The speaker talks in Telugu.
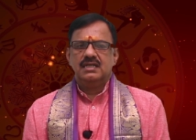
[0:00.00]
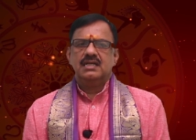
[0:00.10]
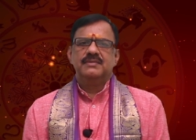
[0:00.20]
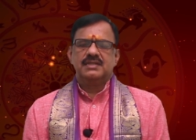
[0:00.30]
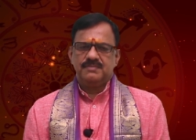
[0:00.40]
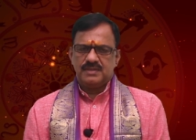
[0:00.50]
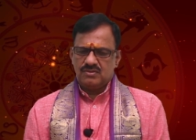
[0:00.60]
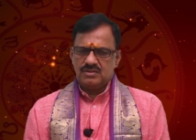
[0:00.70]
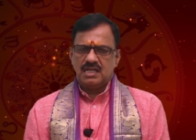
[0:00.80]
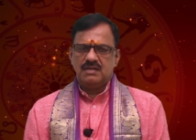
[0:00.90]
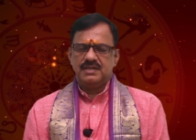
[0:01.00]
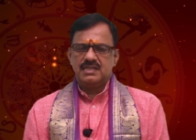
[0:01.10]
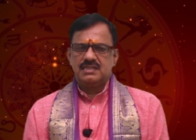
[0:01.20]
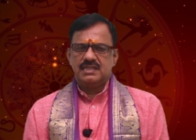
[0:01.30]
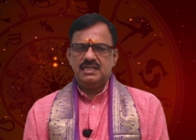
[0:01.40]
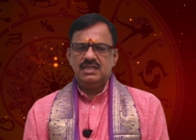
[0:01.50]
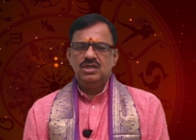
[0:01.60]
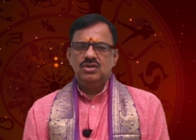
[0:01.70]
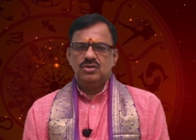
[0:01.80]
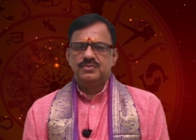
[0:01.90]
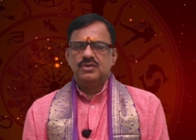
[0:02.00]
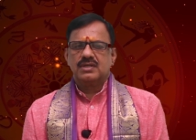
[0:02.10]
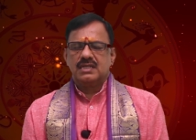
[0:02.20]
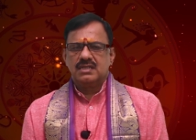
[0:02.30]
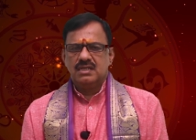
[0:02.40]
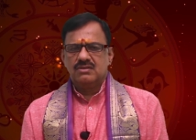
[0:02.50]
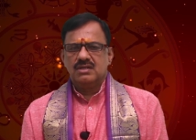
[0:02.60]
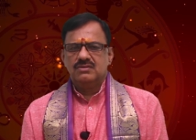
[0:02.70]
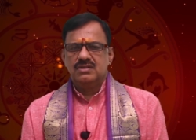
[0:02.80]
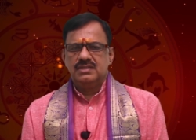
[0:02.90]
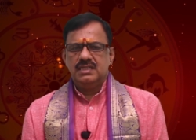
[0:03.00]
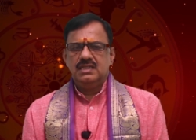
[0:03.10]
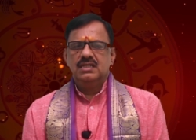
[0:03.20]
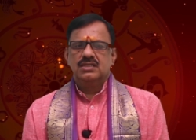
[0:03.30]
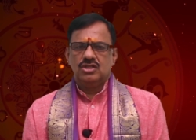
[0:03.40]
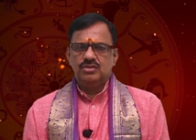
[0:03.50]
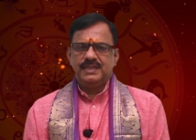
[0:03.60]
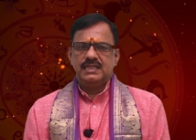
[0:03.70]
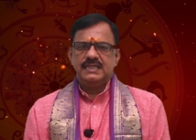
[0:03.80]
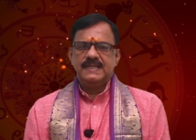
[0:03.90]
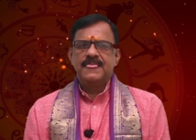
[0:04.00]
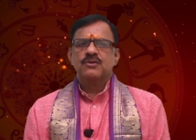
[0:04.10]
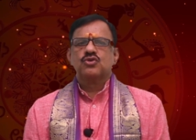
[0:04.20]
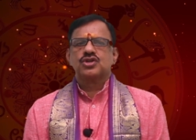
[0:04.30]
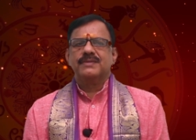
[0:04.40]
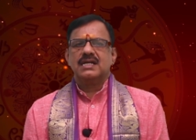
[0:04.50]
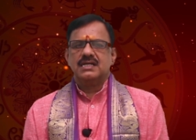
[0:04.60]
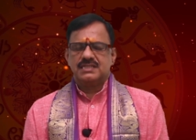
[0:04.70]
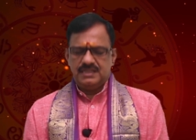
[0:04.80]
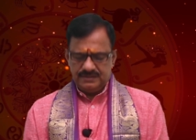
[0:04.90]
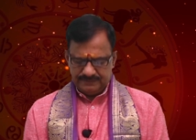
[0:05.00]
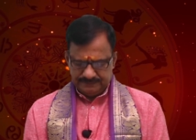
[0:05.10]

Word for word: అనే మంత్రం పదకొండు సార్లు పఠించండి ఉపయోగకరంగా కూడా ఉంటుంది తదుపరి వృషభరాశి